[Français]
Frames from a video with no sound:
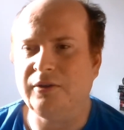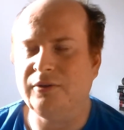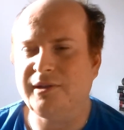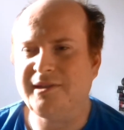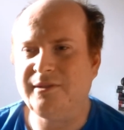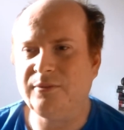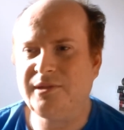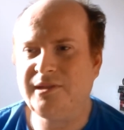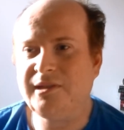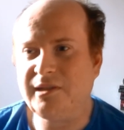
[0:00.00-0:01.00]
Euh, de la
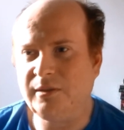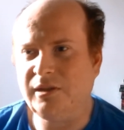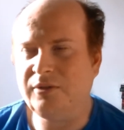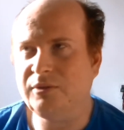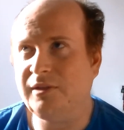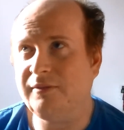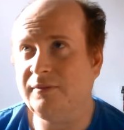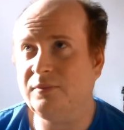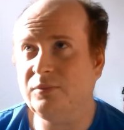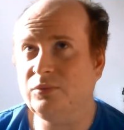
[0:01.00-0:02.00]
saison 6. Et là, on a
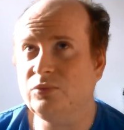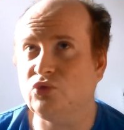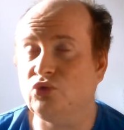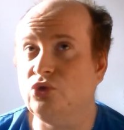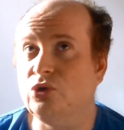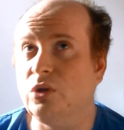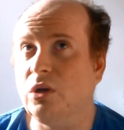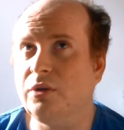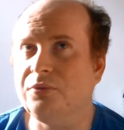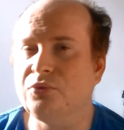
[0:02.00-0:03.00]
vu, je
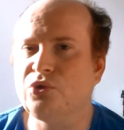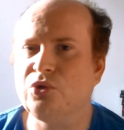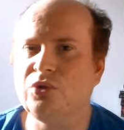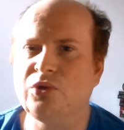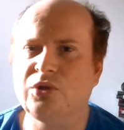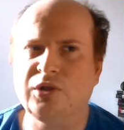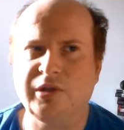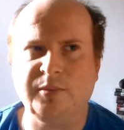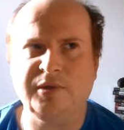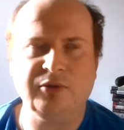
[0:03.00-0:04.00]
dirais, dans
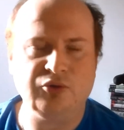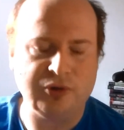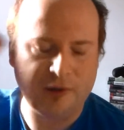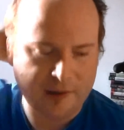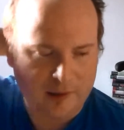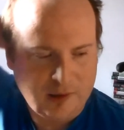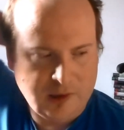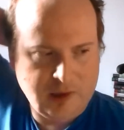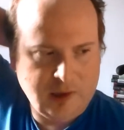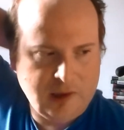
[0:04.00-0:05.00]
six épisodes, je dirais.
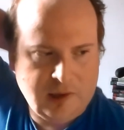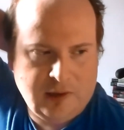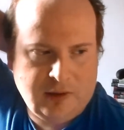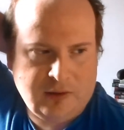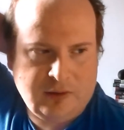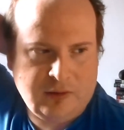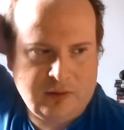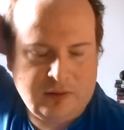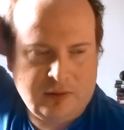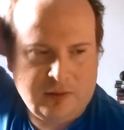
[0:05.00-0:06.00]

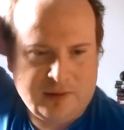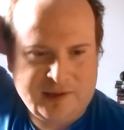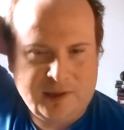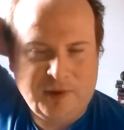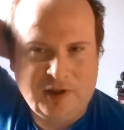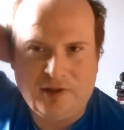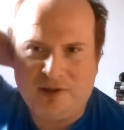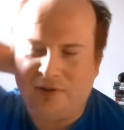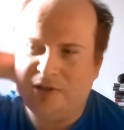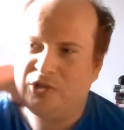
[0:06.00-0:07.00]
c'est un
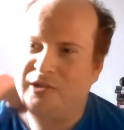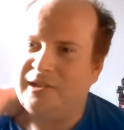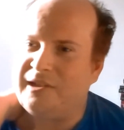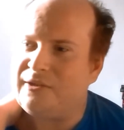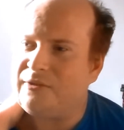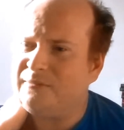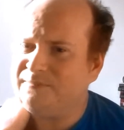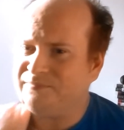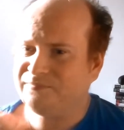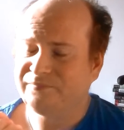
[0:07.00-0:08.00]
personnage
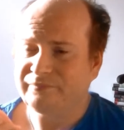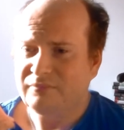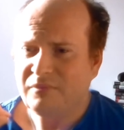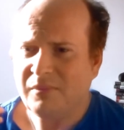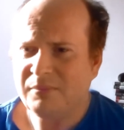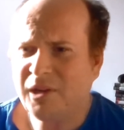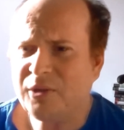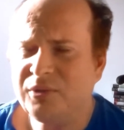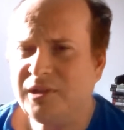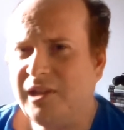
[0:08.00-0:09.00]
intéressant.
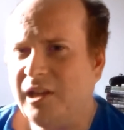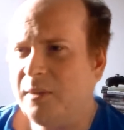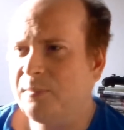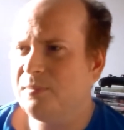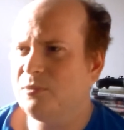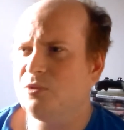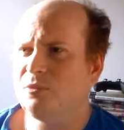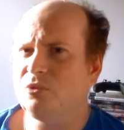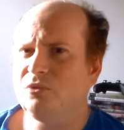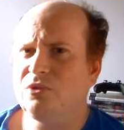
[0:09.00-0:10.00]
Par contre, il a
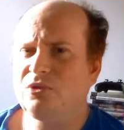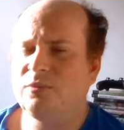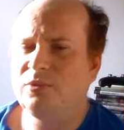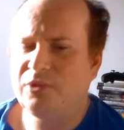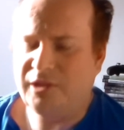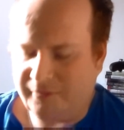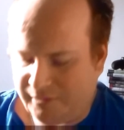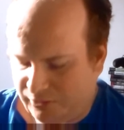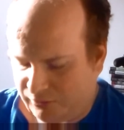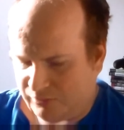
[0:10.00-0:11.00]
trop de ressemblance
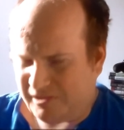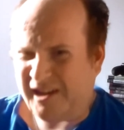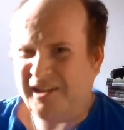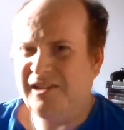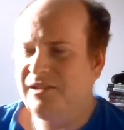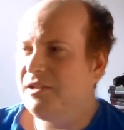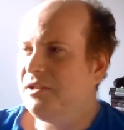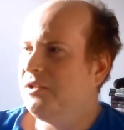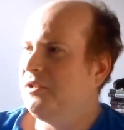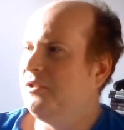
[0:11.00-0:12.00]
avec Daryl.